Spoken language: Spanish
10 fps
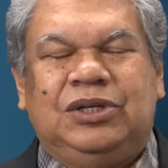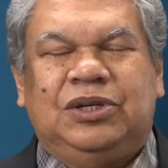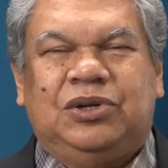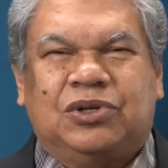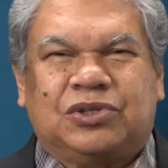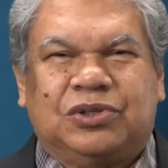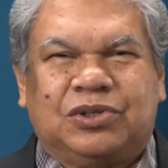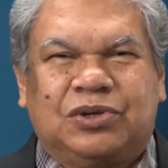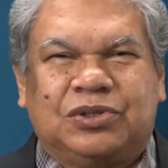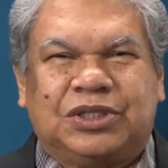
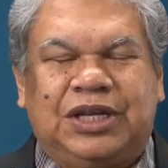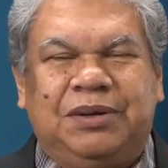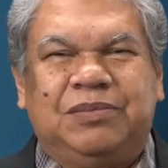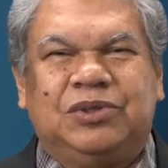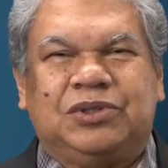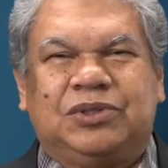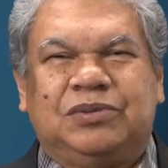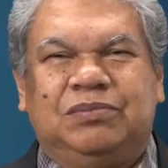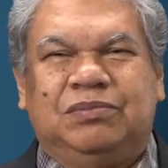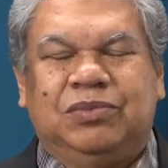nosotros tenemos
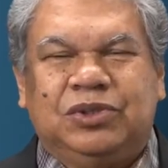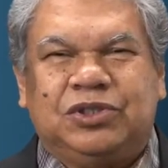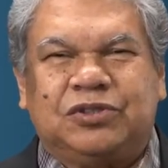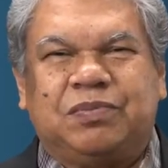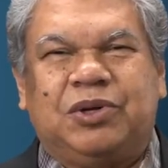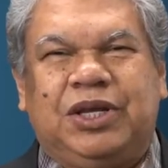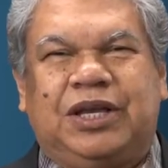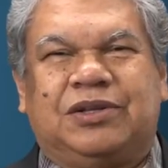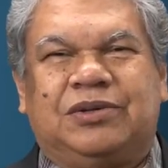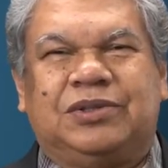muchos
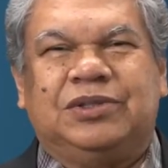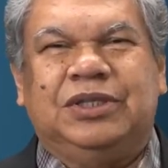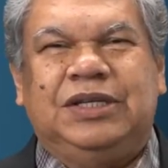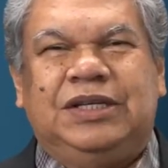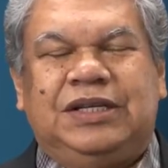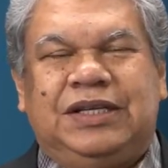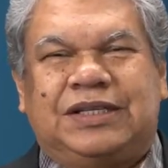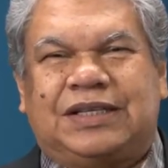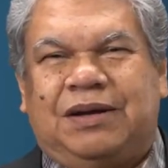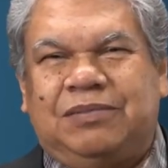proyectos y
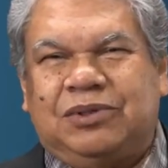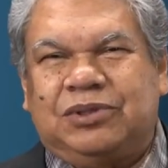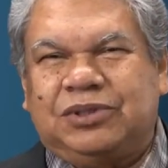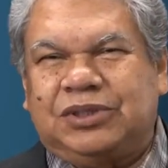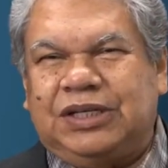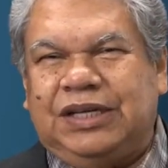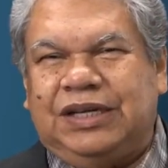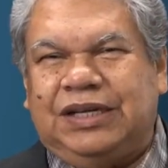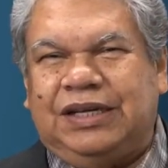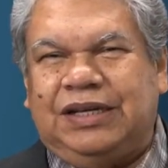estamos
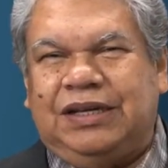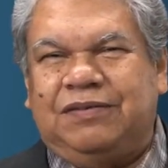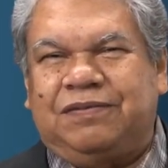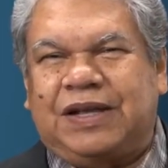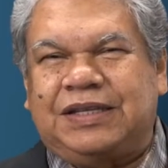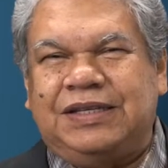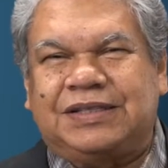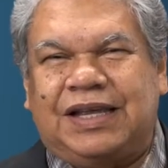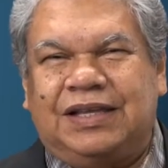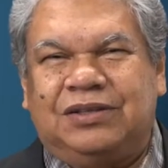eh,
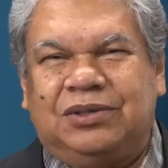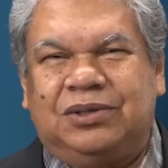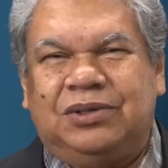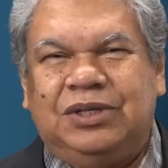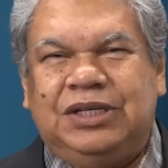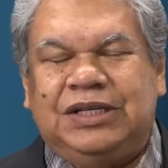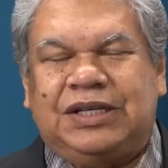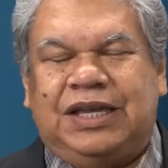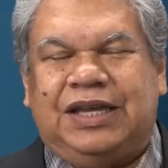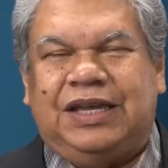enfatizando
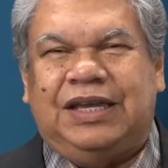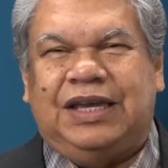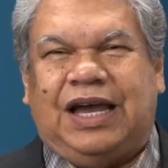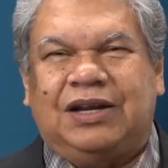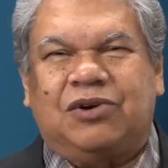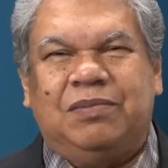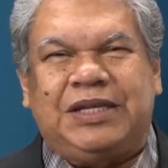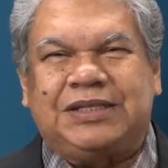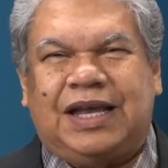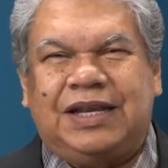que al
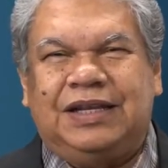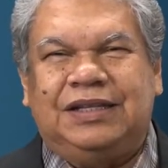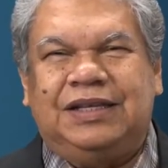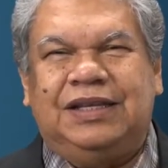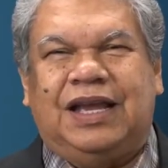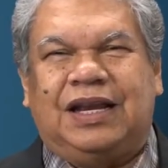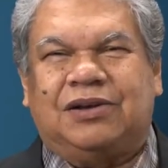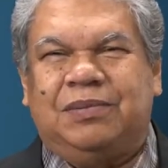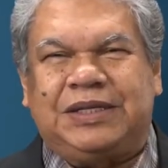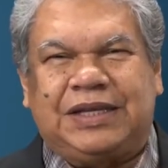comenzar el día, al
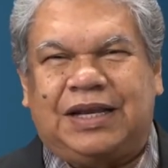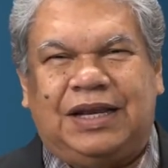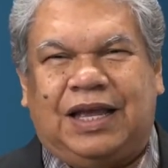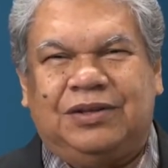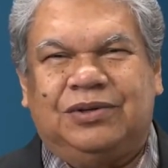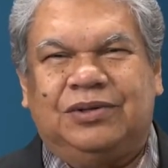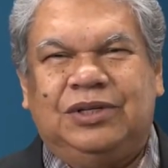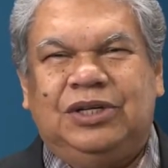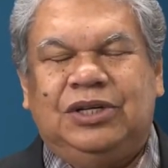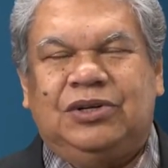comenzar el año,
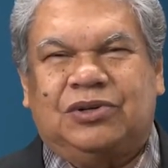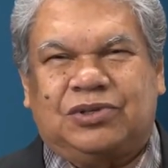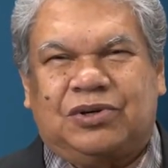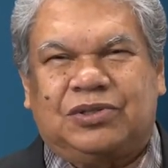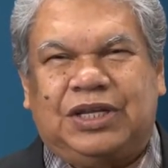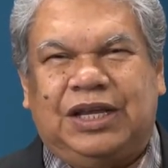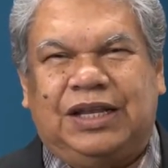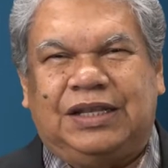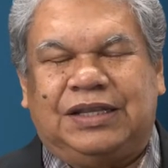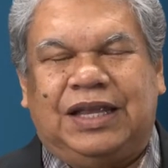nosotros
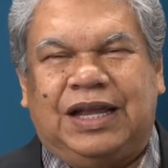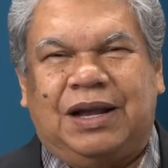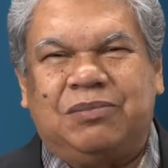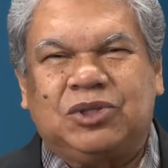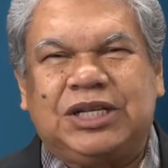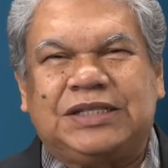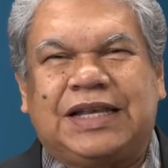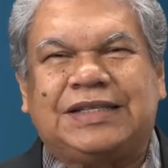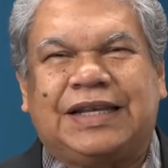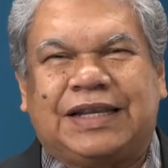tengamos esa
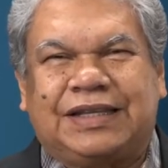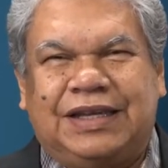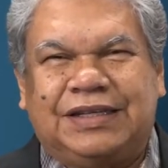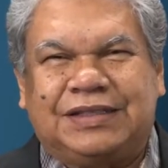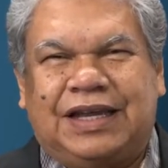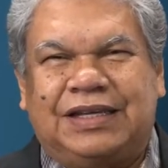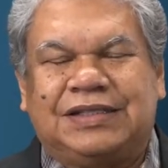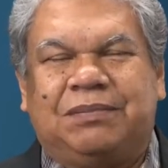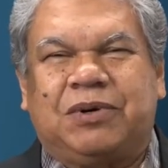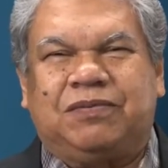certeza,
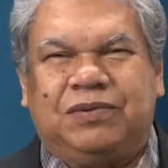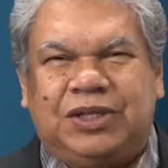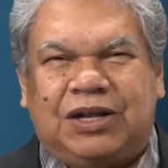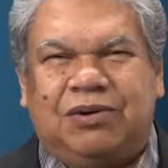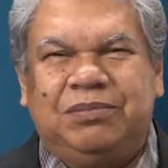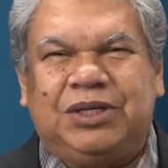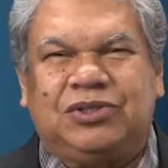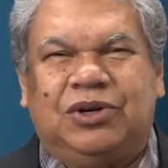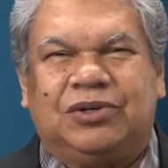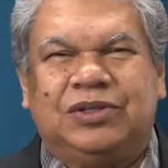esa profunda
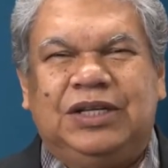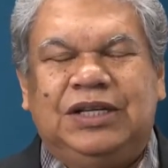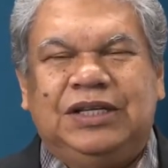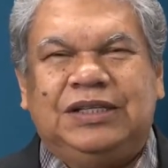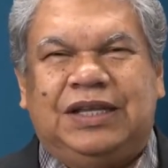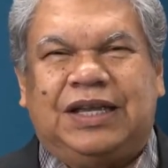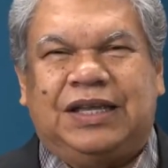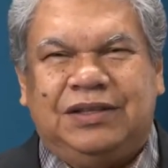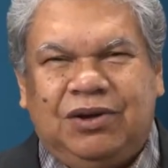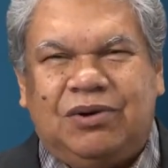convicción de que
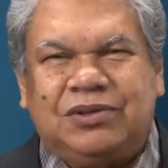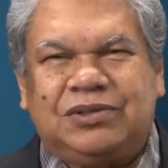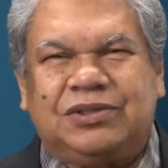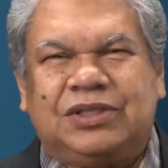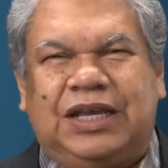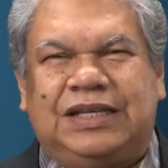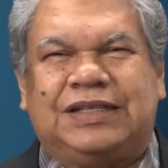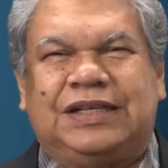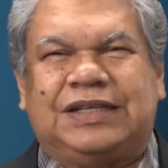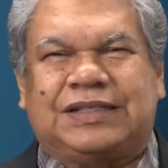Dios es
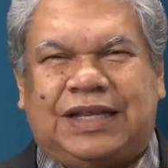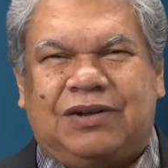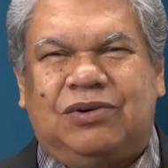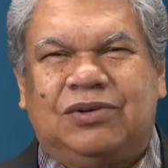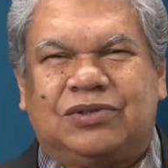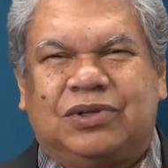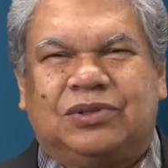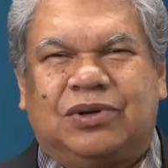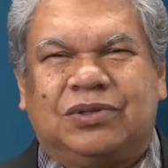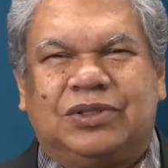el que está con
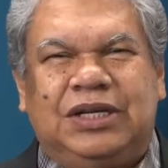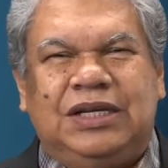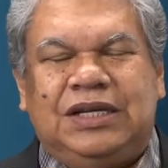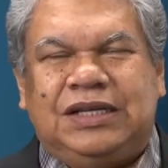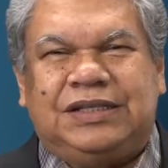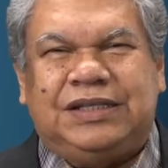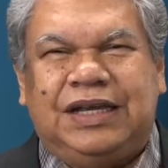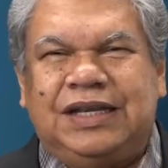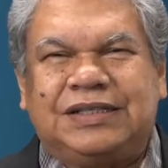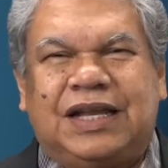nosotros y si
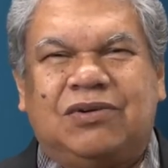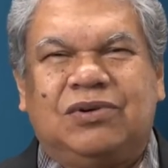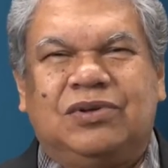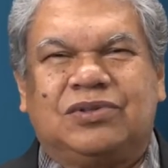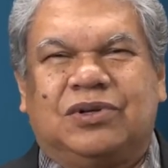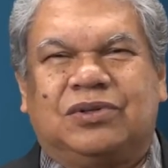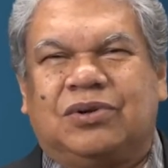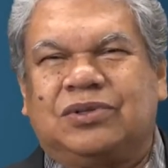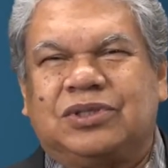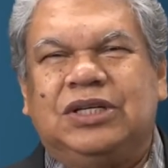Él está con
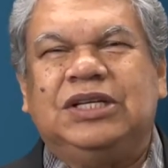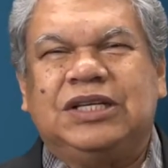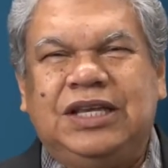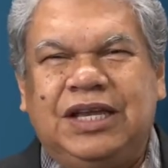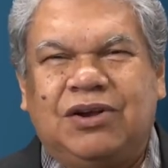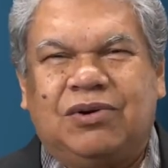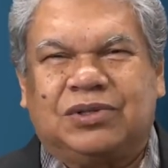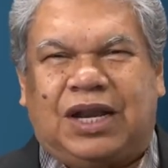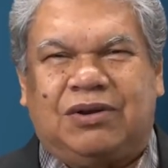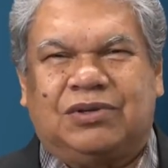nosotros, ¿quién
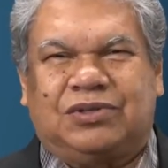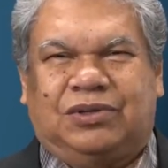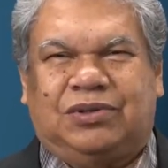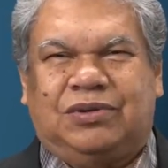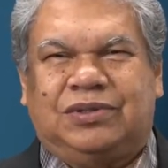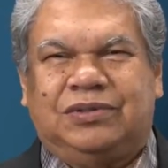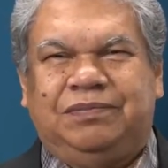contra nosotros?